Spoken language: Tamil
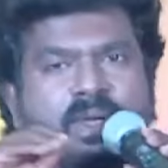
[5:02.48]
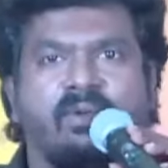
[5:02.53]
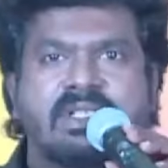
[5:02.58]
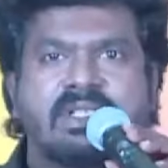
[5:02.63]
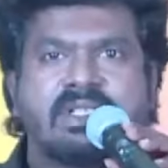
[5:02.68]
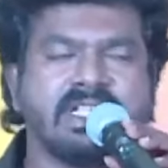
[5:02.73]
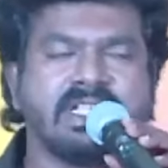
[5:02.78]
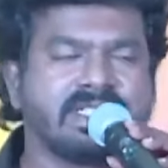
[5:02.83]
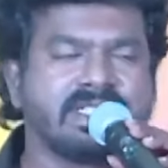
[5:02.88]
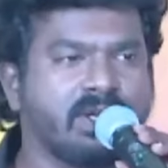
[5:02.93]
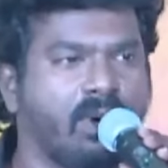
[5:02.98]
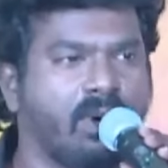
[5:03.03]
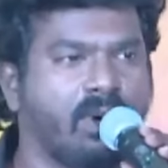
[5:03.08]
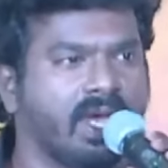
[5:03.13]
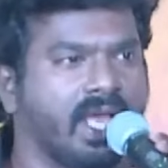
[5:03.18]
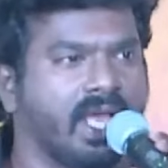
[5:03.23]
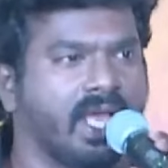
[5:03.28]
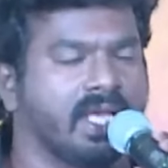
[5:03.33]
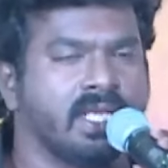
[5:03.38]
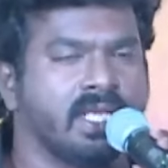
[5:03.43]
வச்சு செய்வாங்க
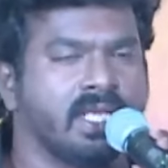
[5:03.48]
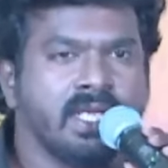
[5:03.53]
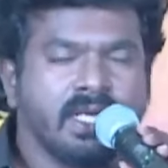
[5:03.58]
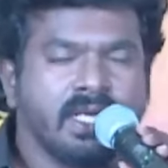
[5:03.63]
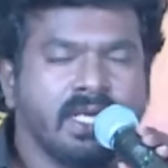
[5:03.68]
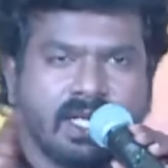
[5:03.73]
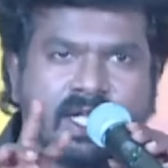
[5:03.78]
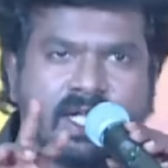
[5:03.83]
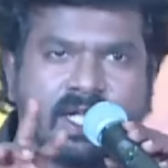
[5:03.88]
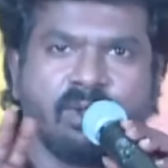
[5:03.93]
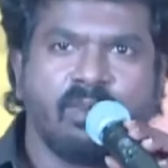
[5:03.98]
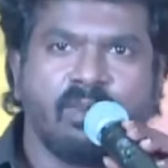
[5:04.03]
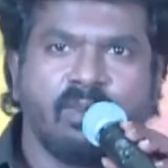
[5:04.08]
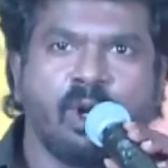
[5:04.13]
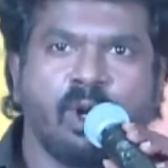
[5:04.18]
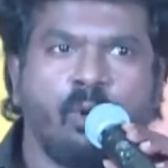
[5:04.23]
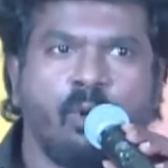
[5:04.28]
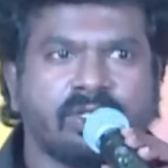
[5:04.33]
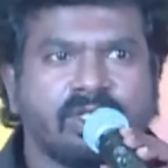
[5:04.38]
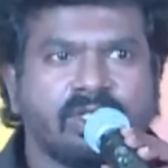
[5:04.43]
ரெண்டு
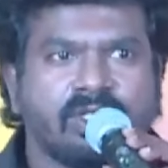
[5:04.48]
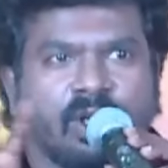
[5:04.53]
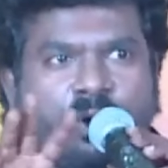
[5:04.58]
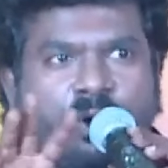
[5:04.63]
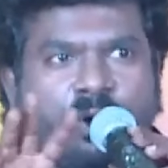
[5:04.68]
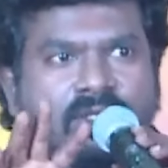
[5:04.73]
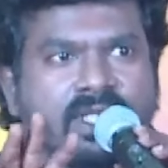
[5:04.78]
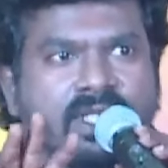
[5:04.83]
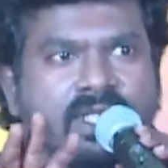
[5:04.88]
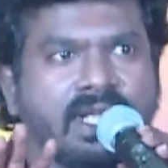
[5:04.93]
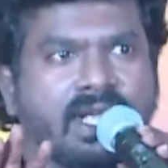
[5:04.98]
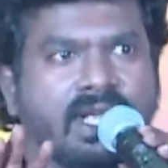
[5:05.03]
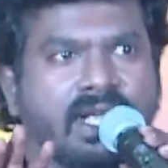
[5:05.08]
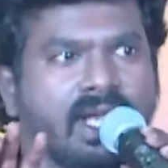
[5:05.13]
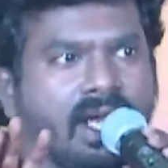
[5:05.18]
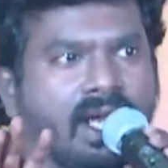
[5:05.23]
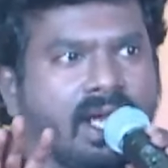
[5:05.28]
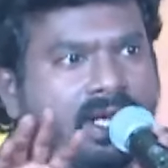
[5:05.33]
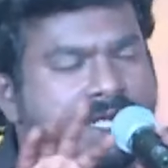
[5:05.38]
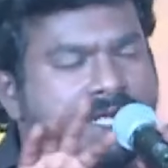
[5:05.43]
பேரும் ஒருத்தருக்கு ஒருத்தர்
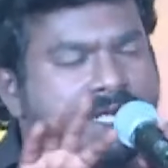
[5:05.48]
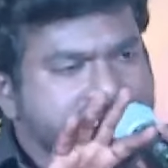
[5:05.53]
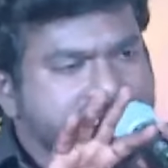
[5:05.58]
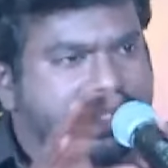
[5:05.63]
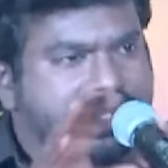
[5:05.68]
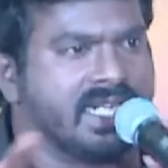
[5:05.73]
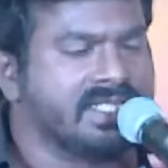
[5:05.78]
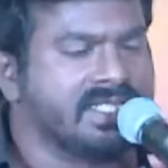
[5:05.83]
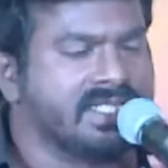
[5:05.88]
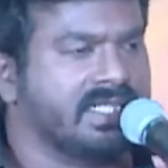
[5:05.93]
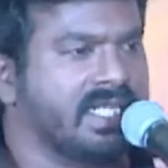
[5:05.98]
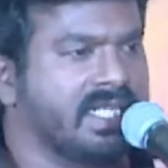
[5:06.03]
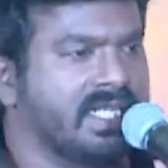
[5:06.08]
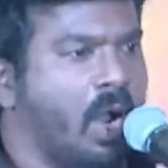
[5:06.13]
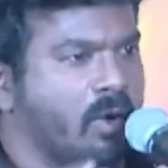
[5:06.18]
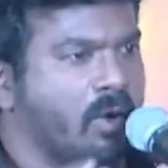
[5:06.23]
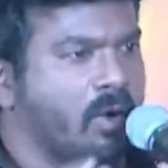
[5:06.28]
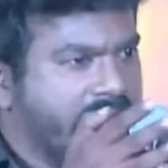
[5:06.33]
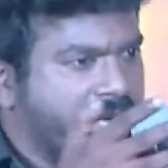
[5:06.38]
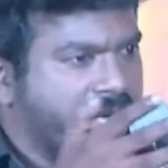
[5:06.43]
சலிச்சதில்லை
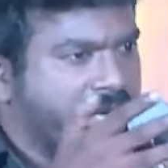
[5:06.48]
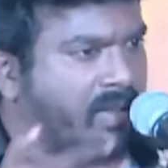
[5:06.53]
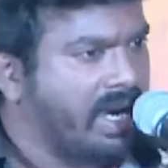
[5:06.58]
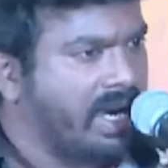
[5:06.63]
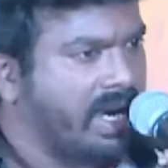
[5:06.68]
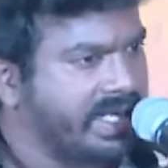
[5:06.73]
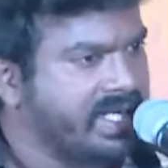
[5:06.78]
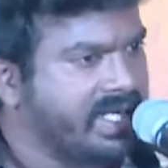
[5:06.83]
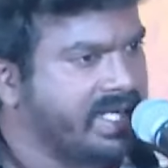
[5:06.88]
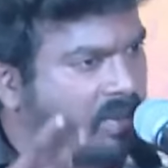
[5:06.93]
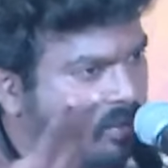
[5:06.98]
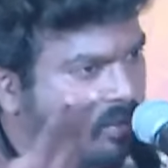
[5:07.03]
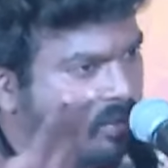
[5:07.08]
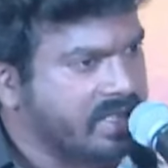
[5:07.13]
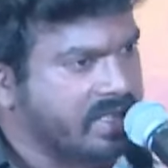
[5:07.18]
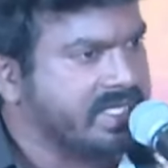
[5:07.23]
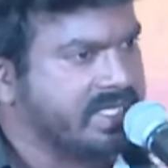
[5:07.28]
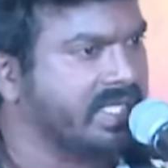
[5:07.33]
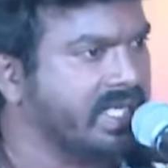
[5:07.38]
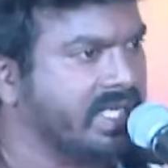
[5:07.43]
அவங்ககிட்ட மாட்டிக்கிட்டு நான்
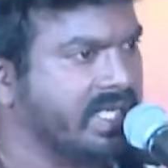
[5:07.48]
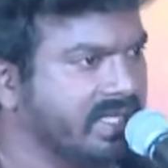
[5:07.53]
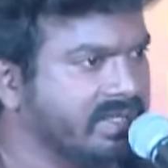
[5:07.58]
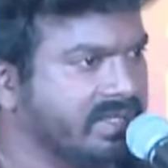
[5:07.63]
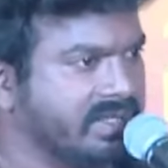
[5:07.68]
பொழைச்சதில்லை